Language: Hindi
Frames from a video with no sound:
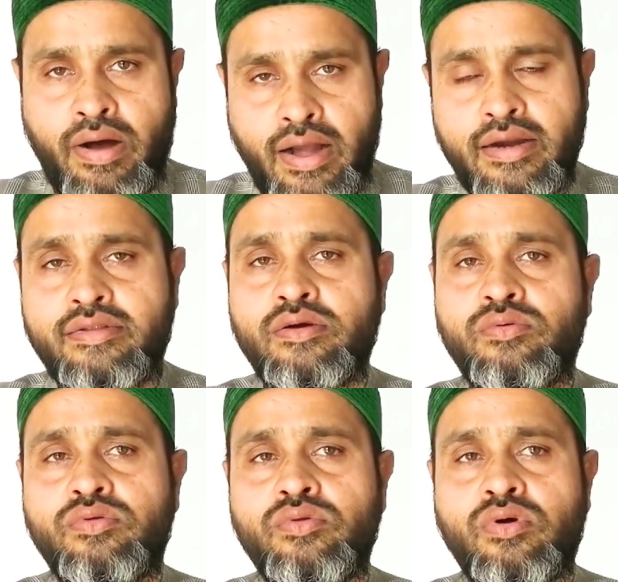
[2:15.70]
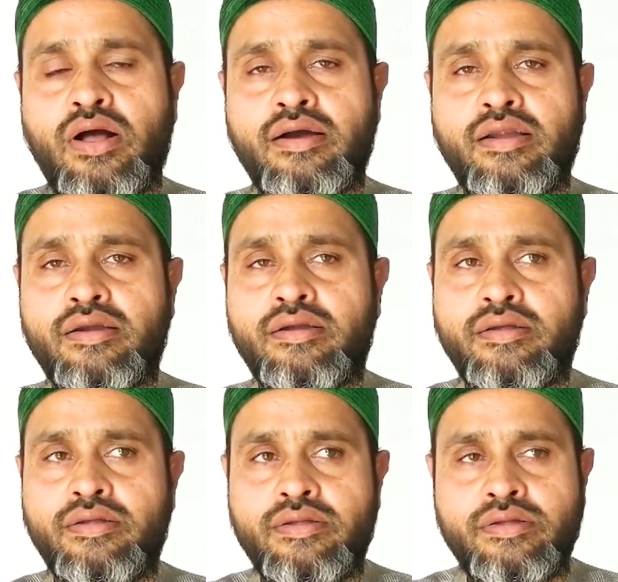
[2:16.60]
बाहर से कुछ लोग आकर
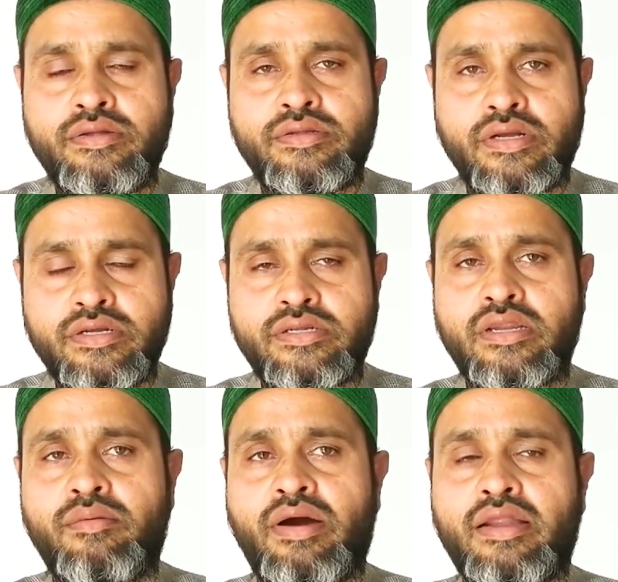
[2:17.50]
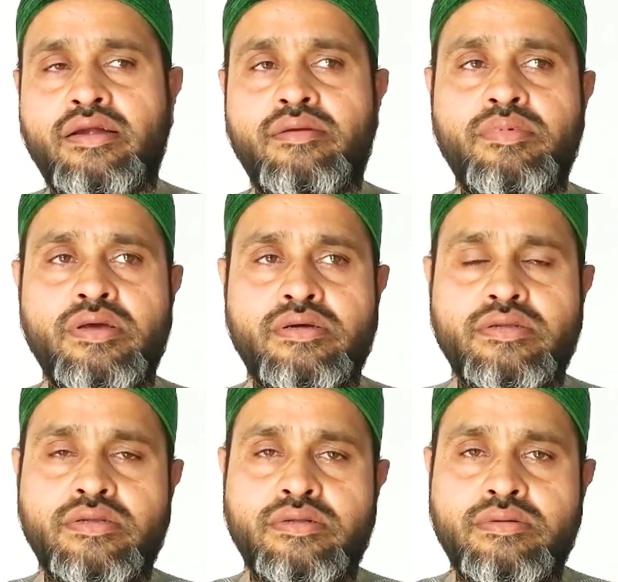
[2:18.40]
चंगी चला मार्केट में एक
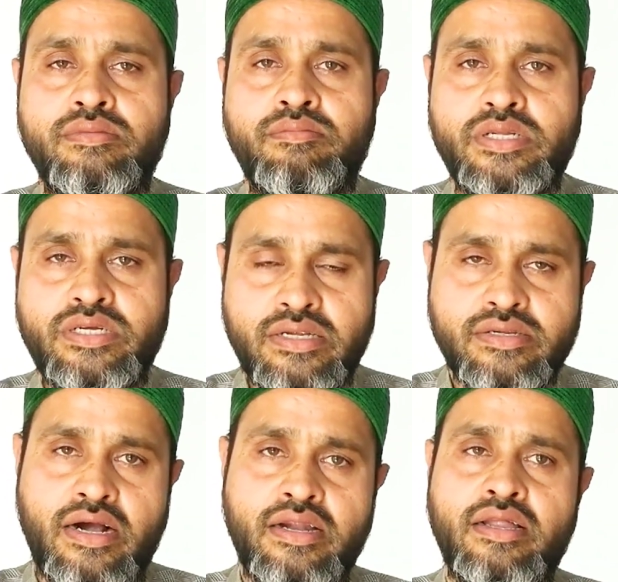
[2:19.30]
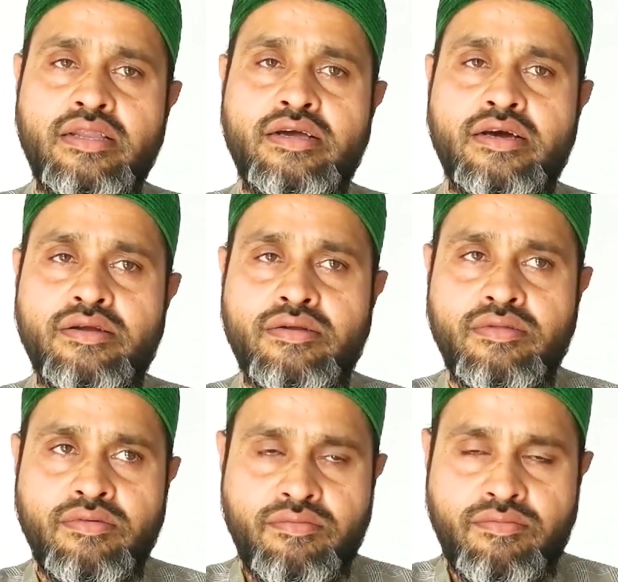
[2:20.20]
पचास गाड़ियाँ लेकर
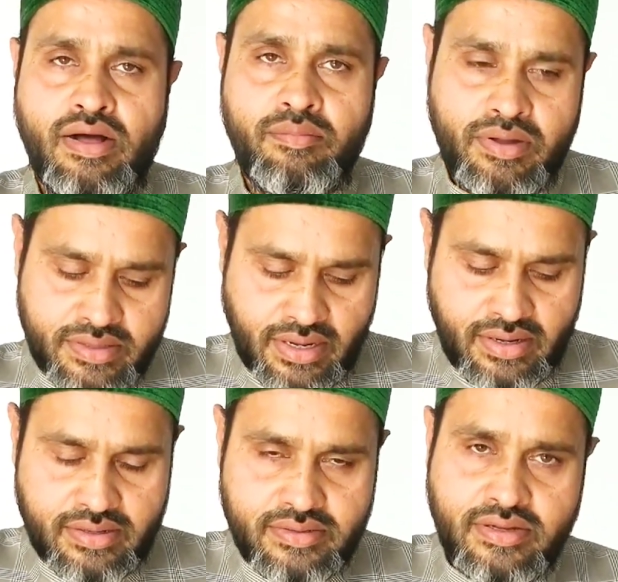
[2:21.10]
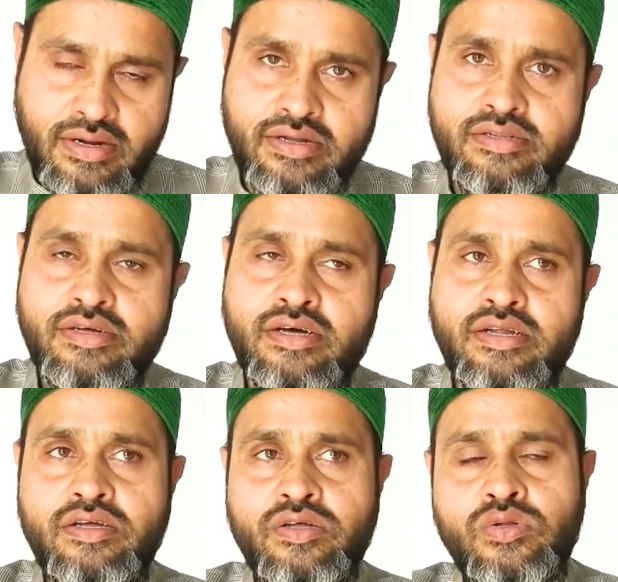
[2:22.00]
वहाँ पर जाकर सरंगेजी
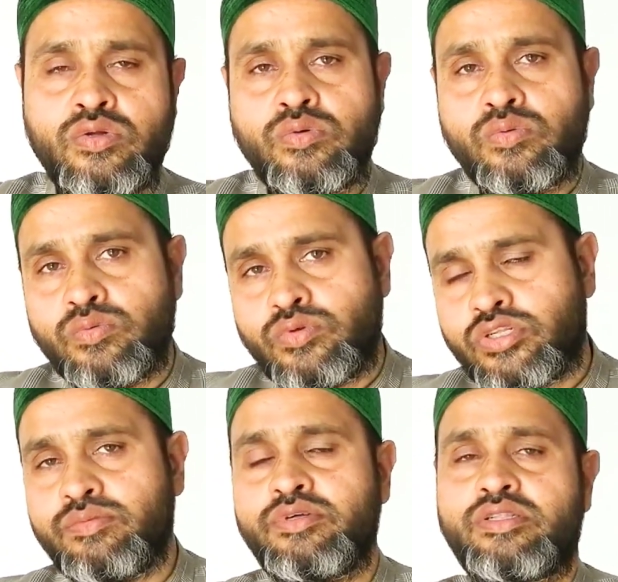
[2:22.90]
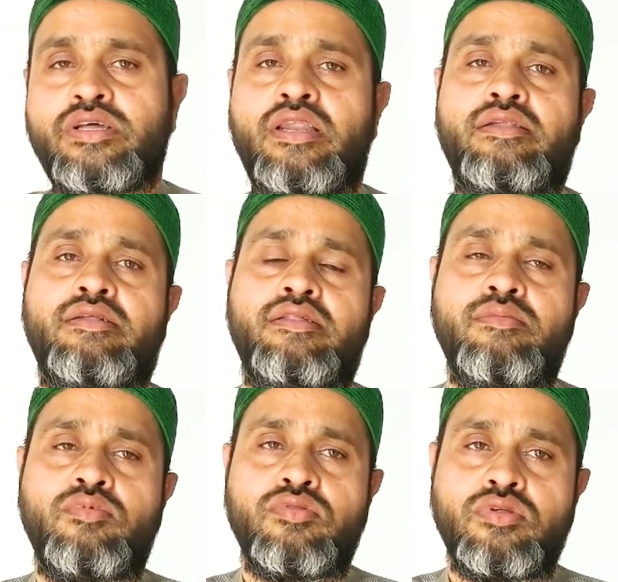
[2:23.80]
करें उसकी भी इतला
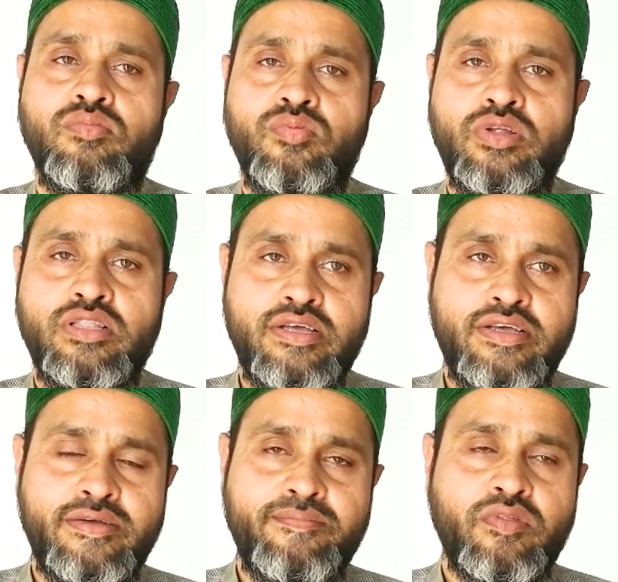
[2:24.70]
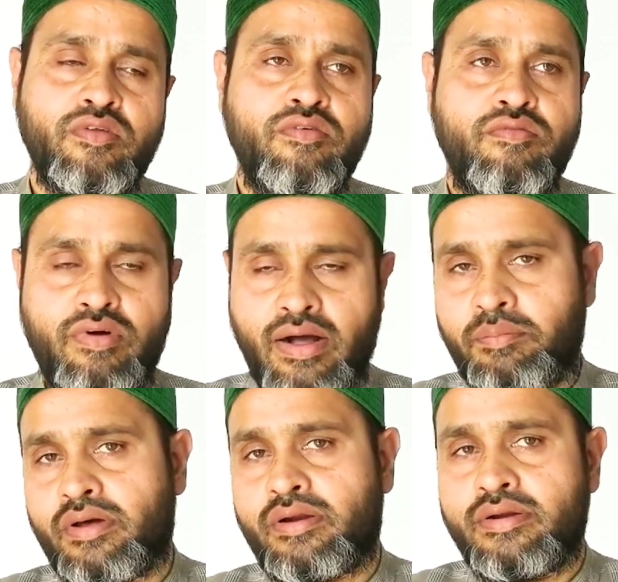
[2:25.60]
सदर मोहतरम को मिलते ही वहाँ
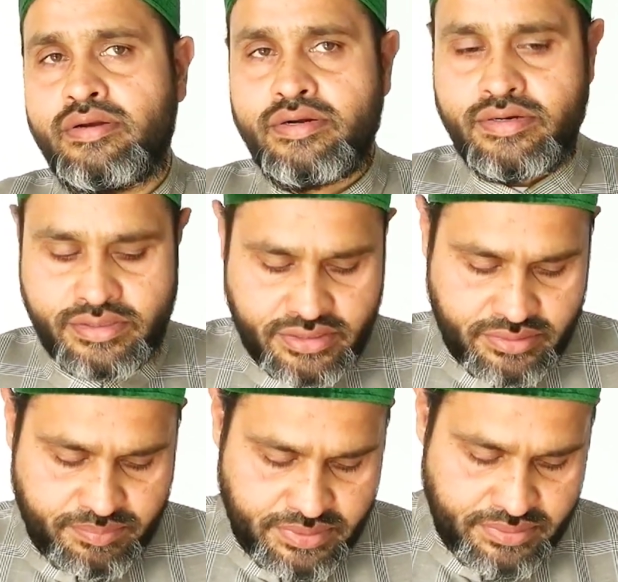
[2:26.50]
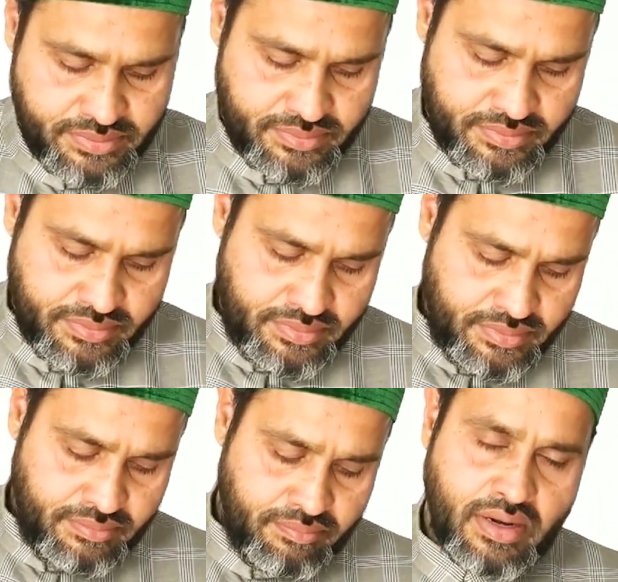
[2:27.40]
पर डीसीपी
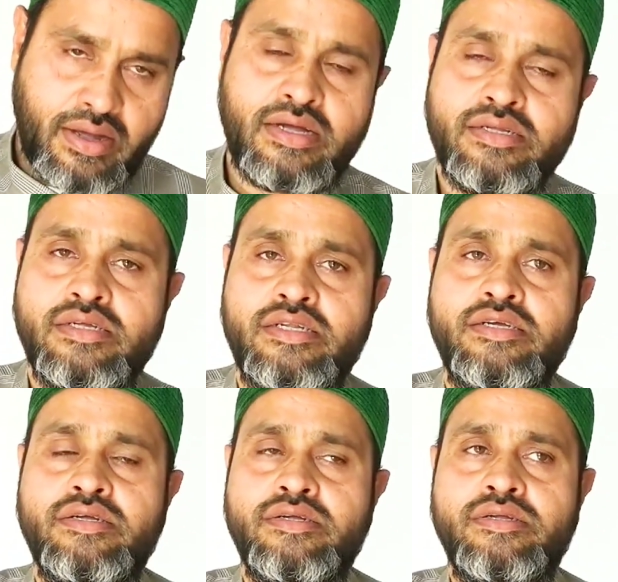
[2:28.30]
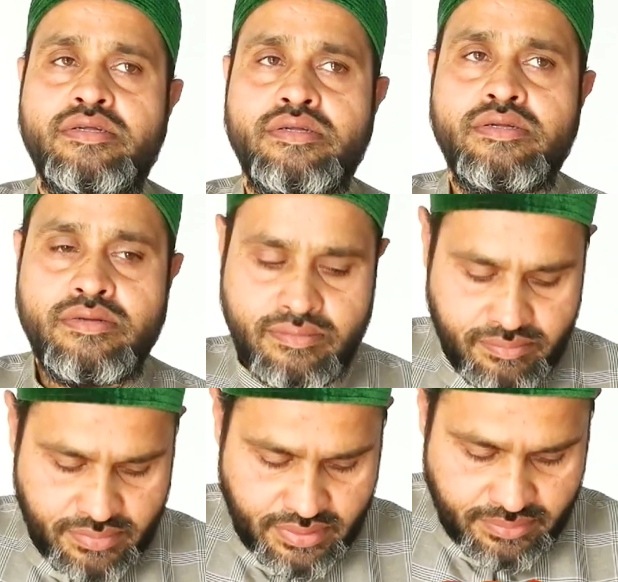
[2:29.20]
मलकाजगिरी
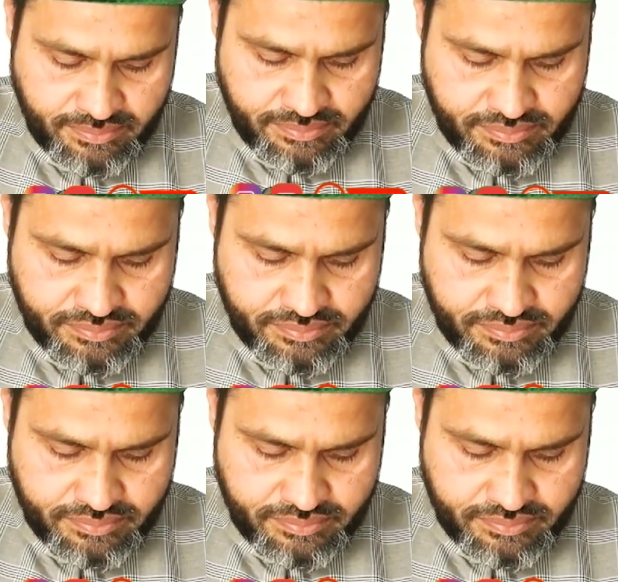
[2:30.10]
मैडम